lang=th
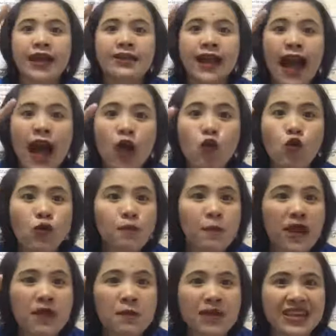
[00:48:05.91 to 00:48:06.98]
ถ้าคุณไม่
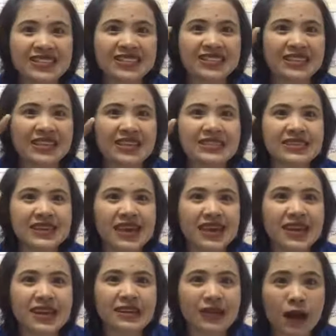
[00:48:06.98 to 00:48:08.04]
มีสิทธิ์ที่จะได้
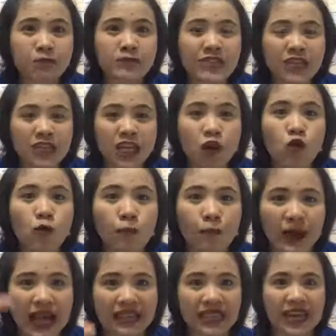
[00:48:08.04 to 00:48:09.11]
รับสิ่งที่คุณป
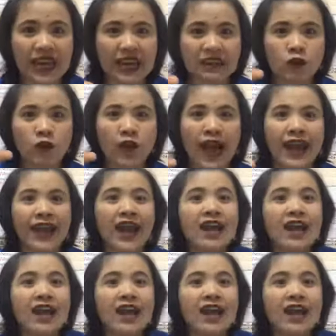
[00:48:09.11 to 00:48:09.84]
รารถนาต้องการ